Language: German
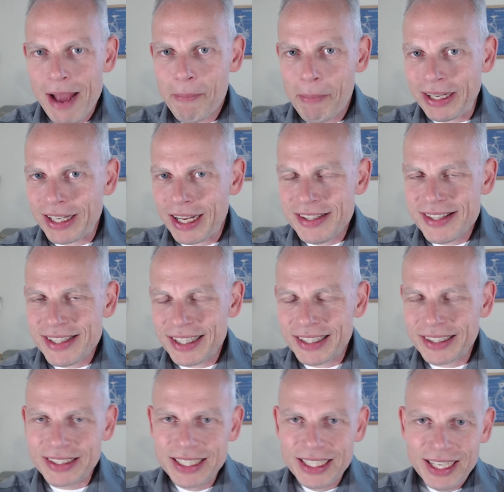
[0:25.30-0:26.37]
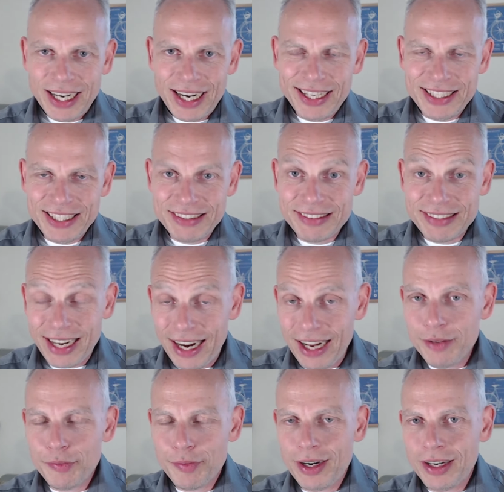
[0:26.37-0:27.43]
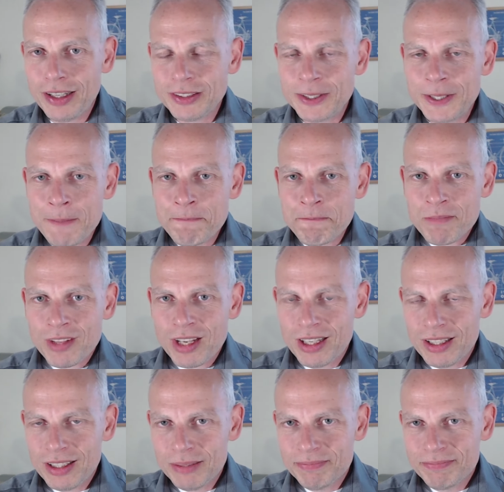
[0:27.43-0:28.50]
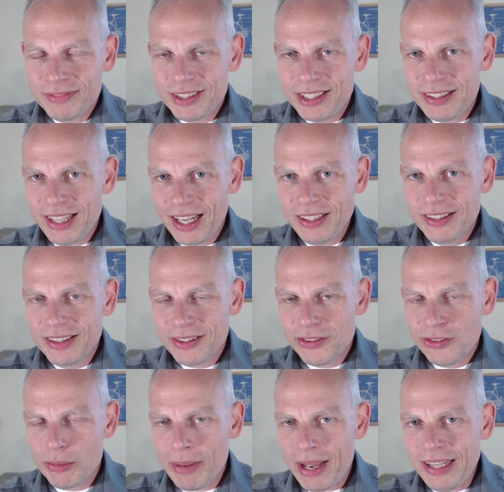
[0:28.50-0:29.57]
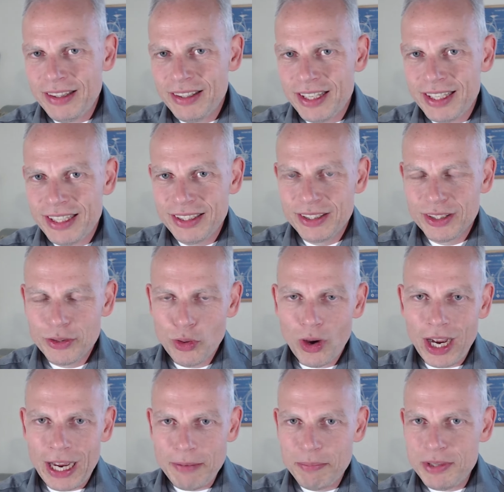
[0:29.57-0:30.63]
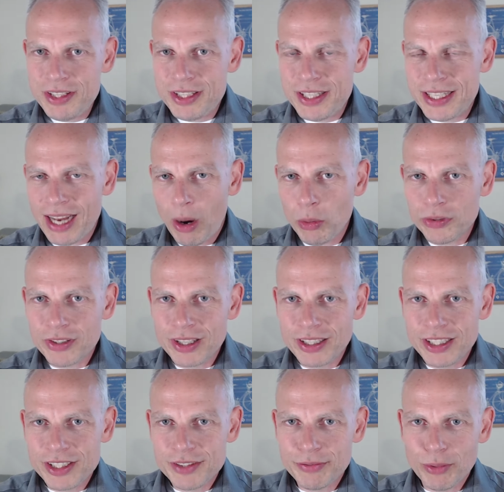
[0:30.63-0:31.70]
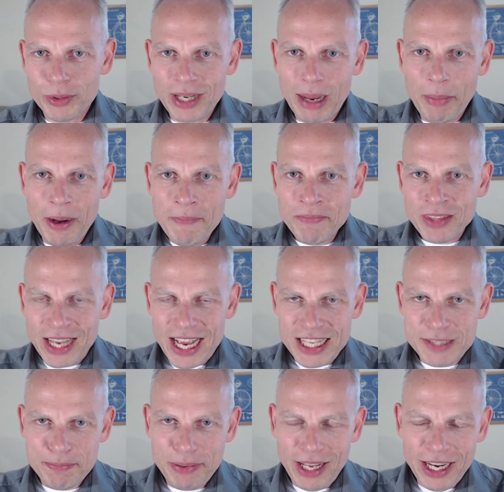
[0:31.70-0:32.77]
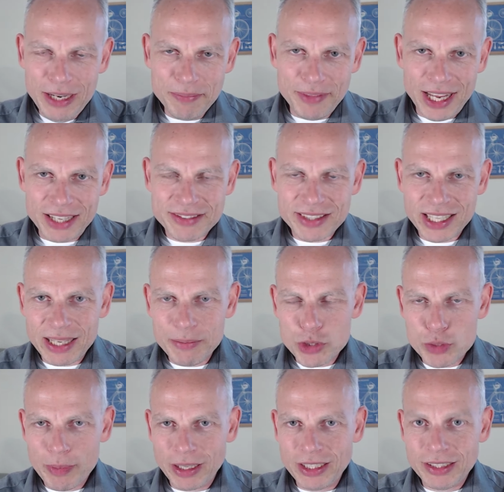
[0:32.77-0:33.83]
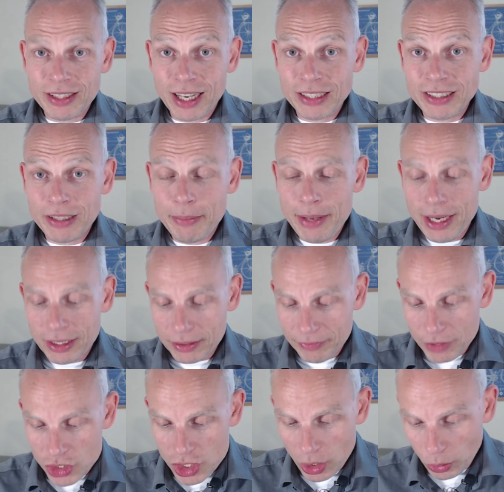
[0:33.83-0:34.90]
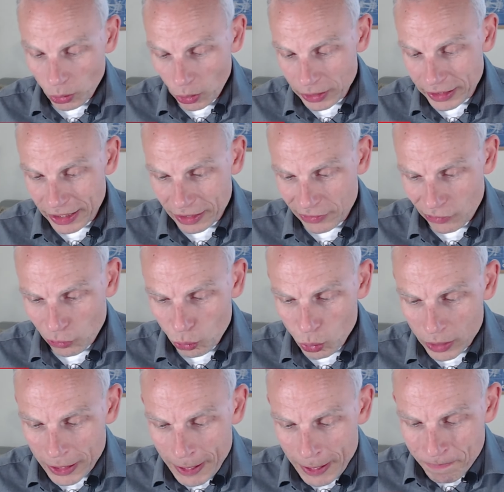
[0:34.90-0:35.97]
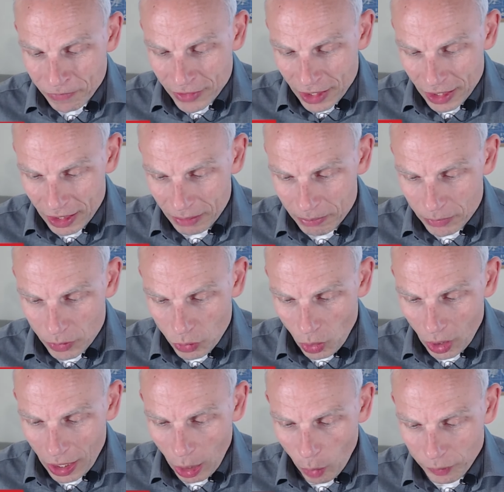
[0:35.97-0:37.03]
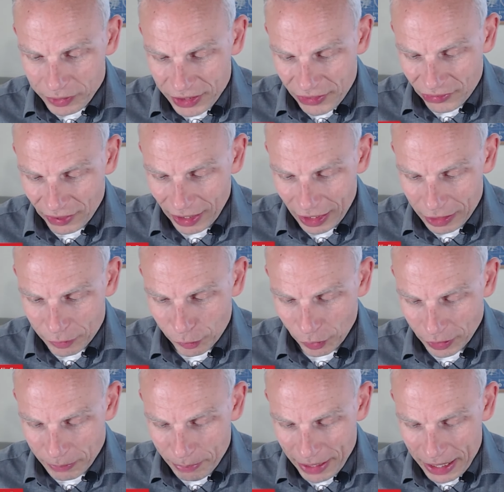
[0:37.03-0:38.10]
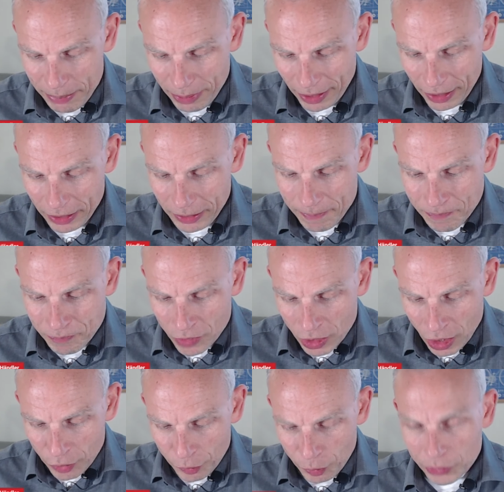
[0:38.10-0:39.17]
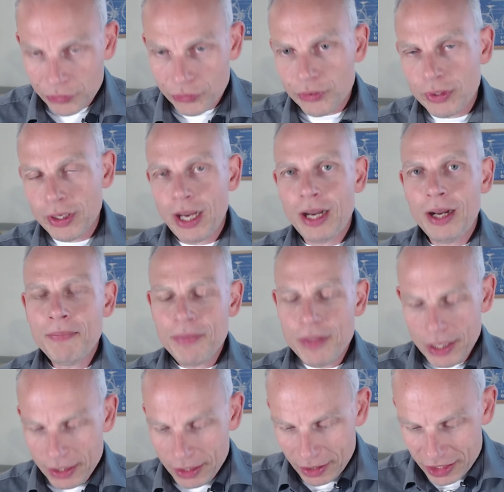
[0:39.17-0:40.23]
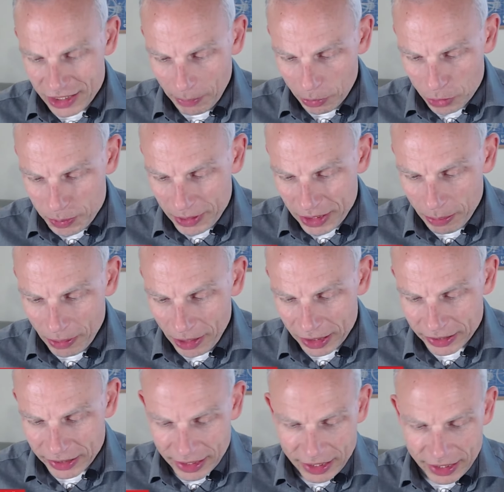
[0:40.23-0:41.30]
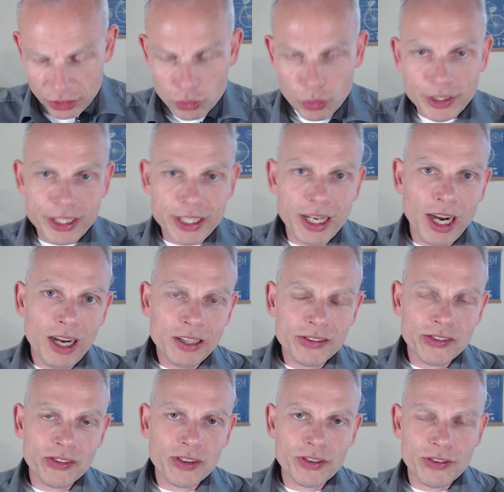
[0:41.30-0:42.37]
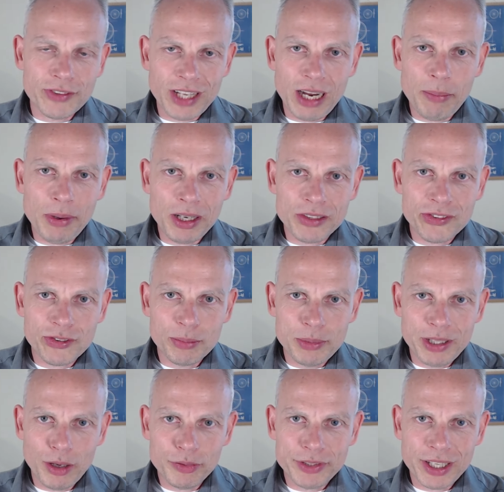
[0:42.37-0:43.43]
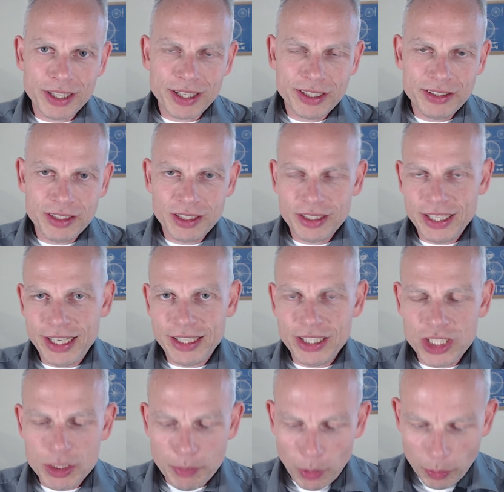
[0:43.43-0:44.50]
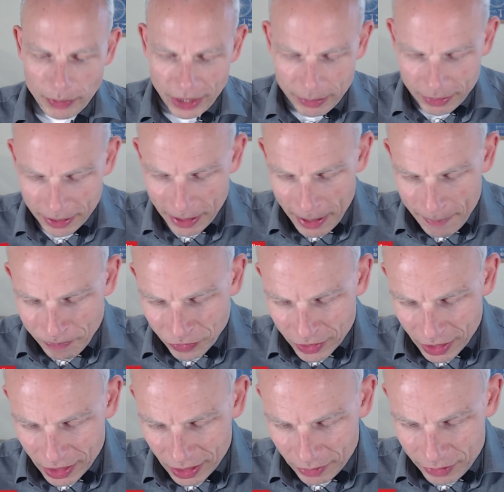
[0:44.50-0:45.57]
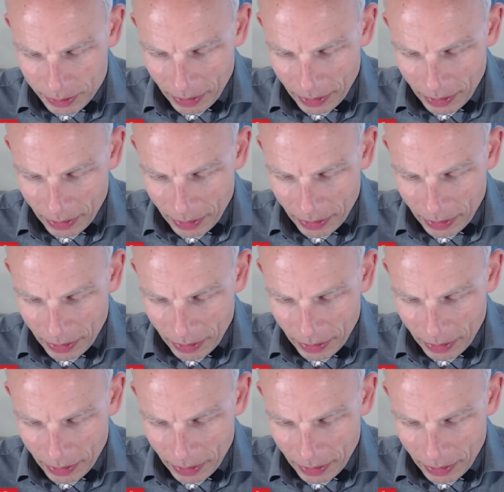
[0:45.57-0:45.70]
man kann sagen, eine Talfahrt ähm, die dann zum Ende hin noch ein bisschen ausgeglichen wurde. Aber es bleibt extrem spannend an den Märkten. Wir schauen heute dazu. Ähm, noch auf die Zahlen von PayPal, Fürst Solar. Äh, ich habe euch mitgebracht Electronic Arts, Starbucks mit auf der Agenda, ähnliche Probleme äh, wie bei